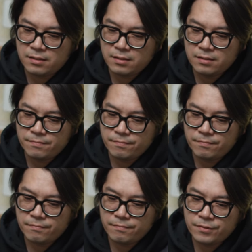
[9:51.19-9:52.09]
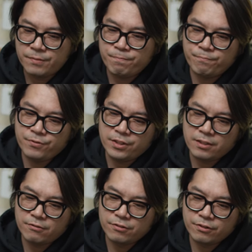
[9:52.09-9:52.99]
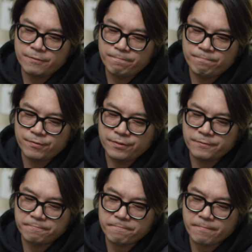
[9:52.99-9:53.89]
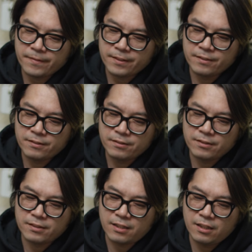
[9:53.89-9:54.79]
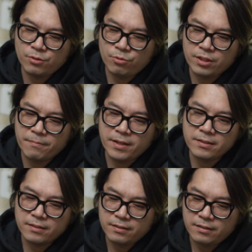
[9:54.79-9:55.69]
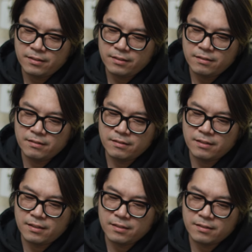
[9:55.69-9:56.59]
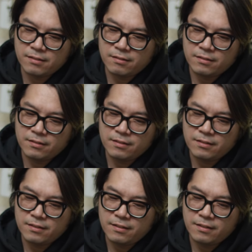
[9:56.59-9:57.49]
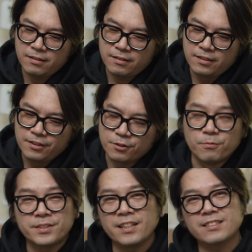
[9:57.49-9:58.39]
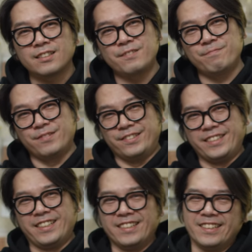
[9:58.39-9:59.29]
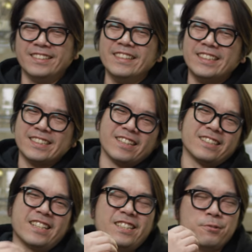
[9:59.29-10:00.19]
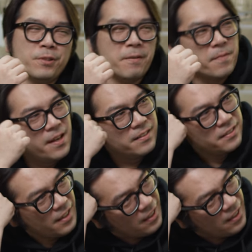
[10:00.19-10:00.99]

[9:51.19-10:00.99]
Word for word: 지금 10분 지났군요. 10분. 그래서 제 소개만 알았어. 너무 짧다 싶은. 자, 제 소개만